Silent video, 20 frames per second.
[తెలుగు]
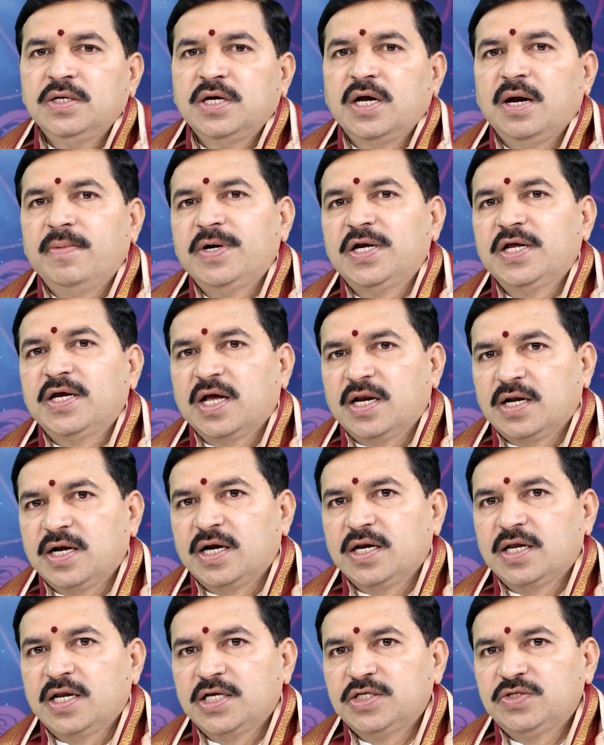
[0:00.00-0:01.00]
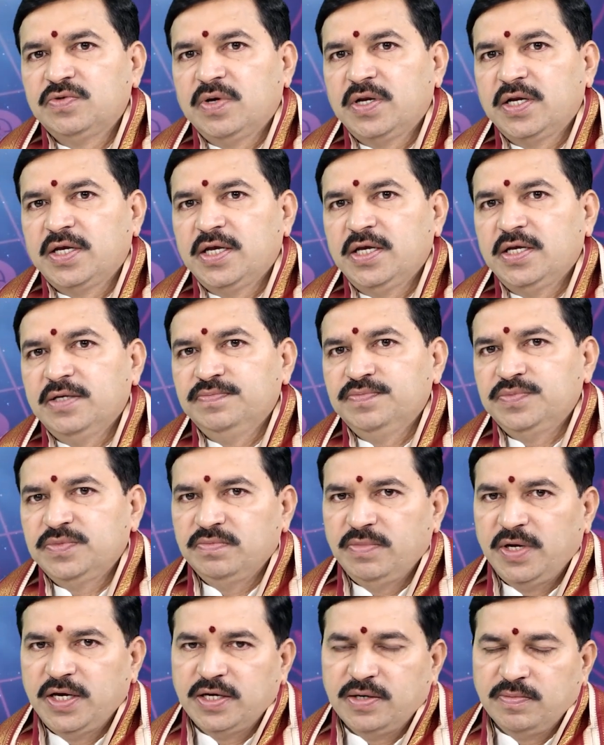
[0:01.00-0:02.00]
కాబట్టి కర్కటక రాశి వారికి
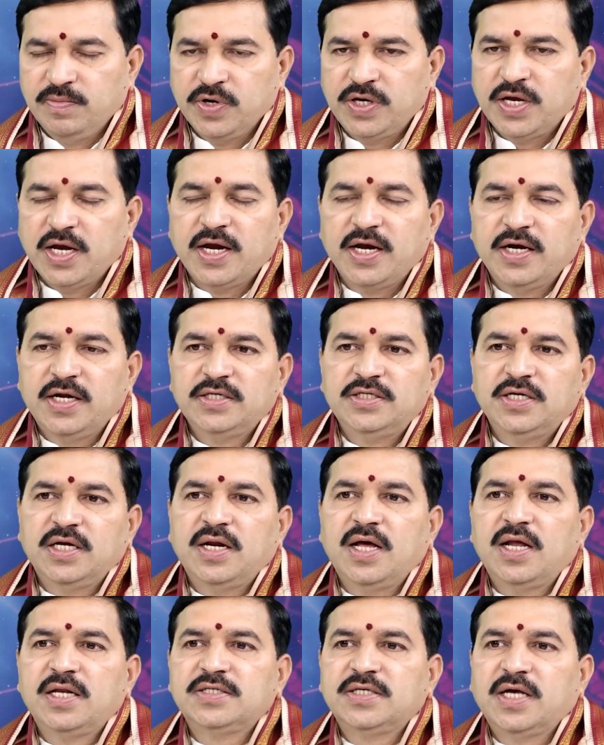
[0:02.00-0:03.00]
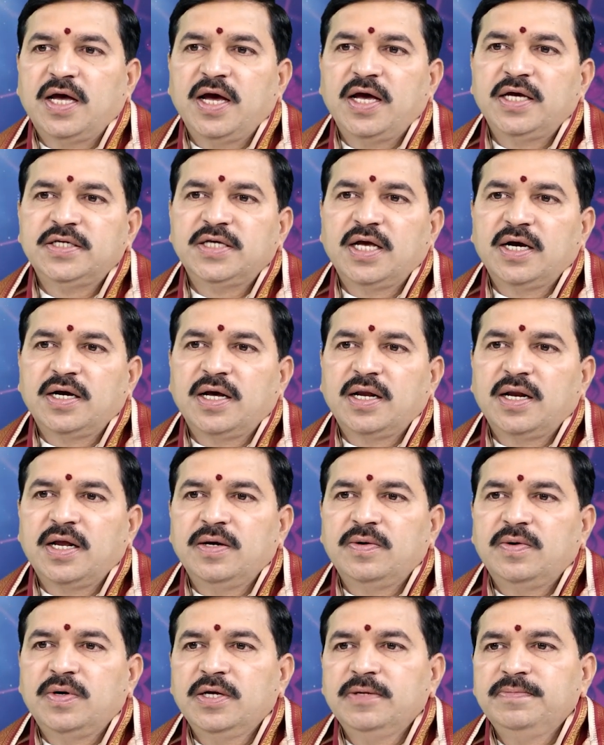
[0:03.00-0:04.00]
మీకు ముఖ్యంగా అంటే జనాల సహాయ
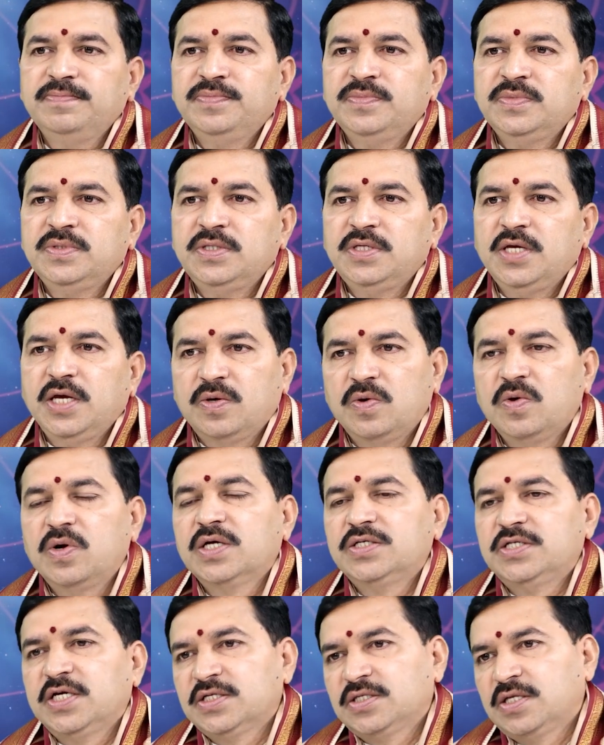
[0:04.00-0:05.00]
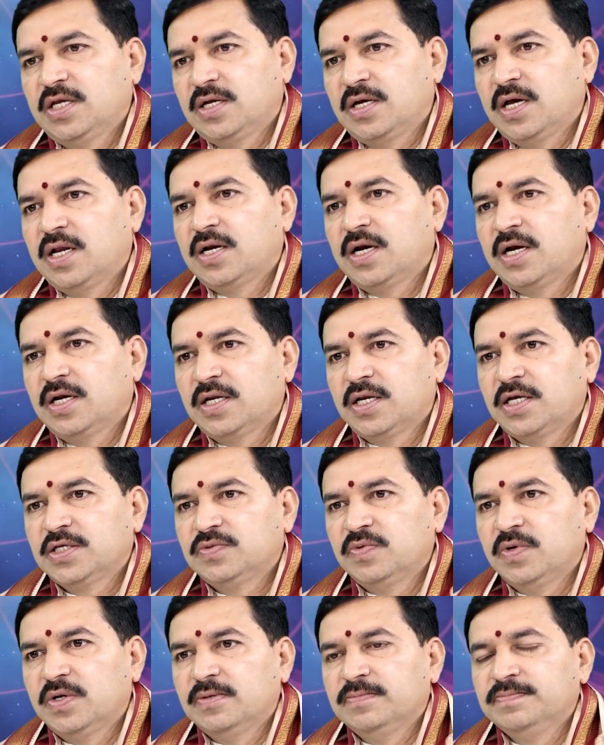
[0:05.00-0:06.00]
సహకారాలు కూడా ఎక్కువగా చేస్తారు కర్కటక
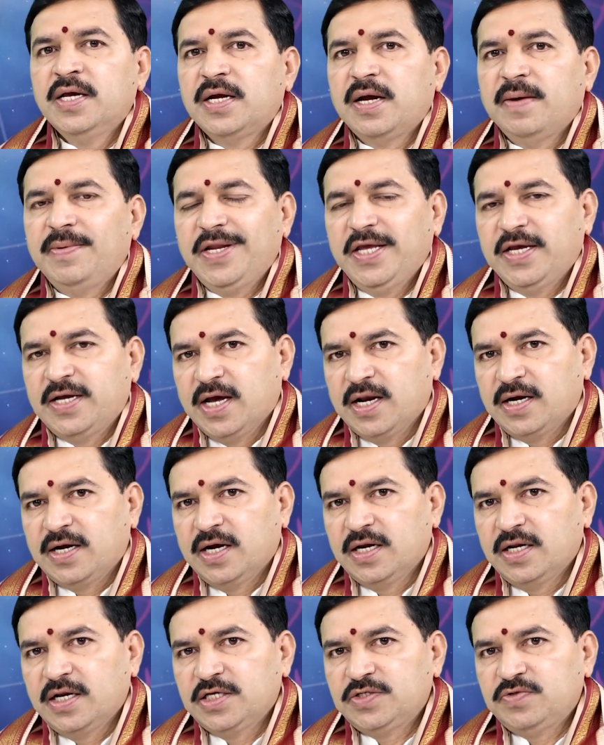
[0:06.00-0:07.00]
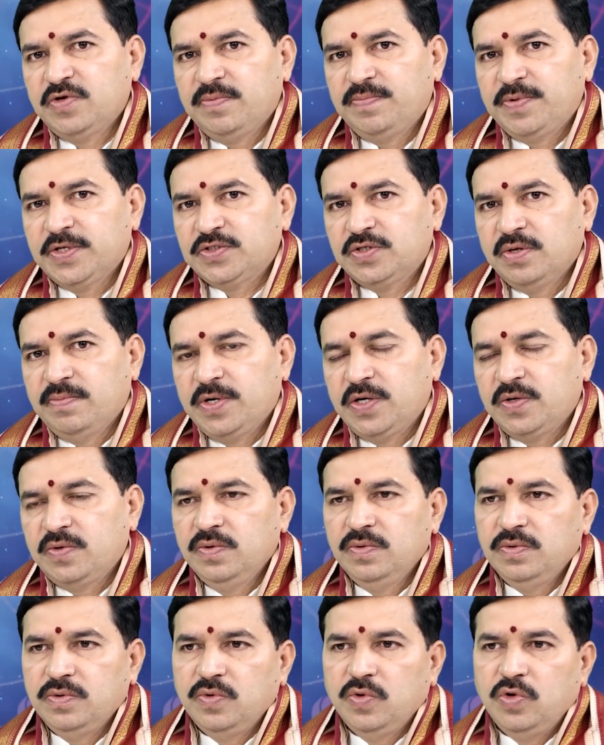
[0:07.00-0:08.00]
రాశి వారు కాబట్టి ఈ కర్కటక రాశి వారు ప్రస్తుతం
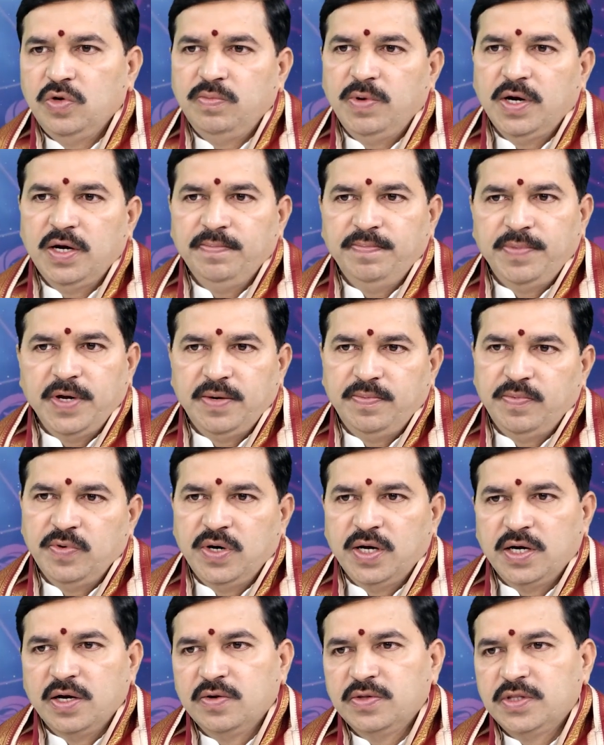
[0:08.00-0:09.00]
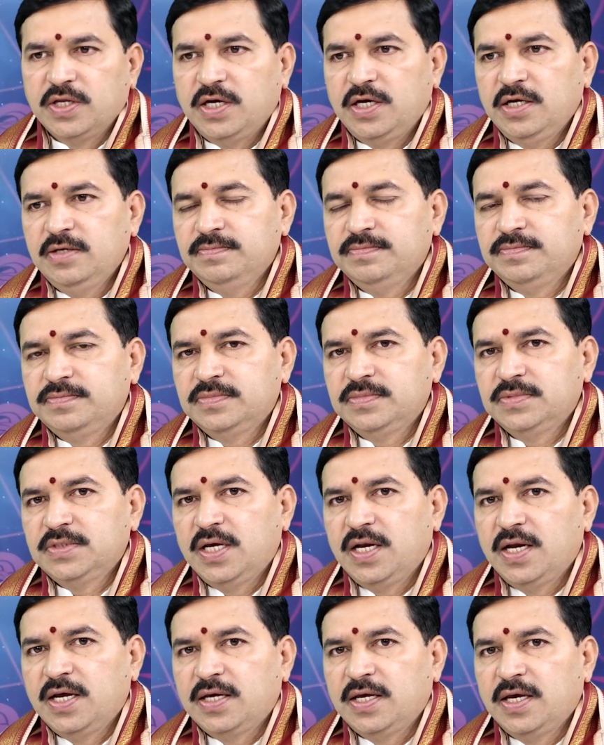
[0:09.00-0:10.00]
మటుకు గురుబలం పరిపూర్ణంగా ఉందండి
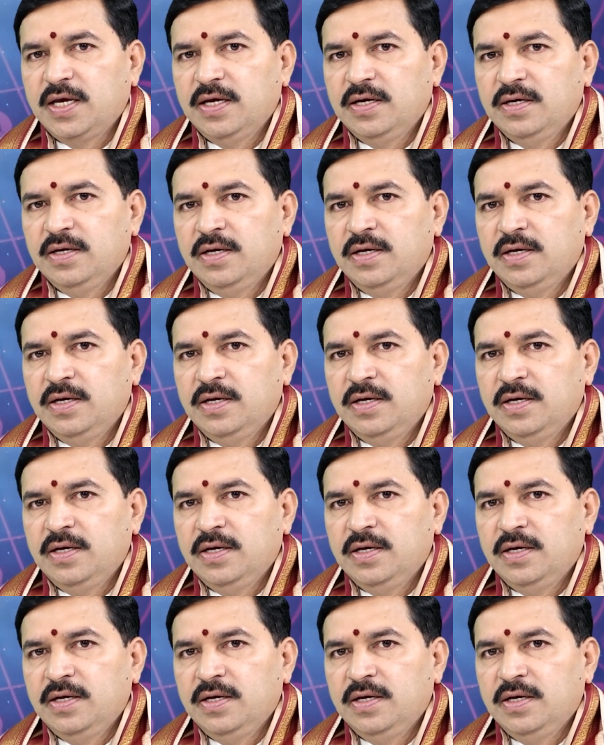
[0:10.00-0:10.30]
అలాగే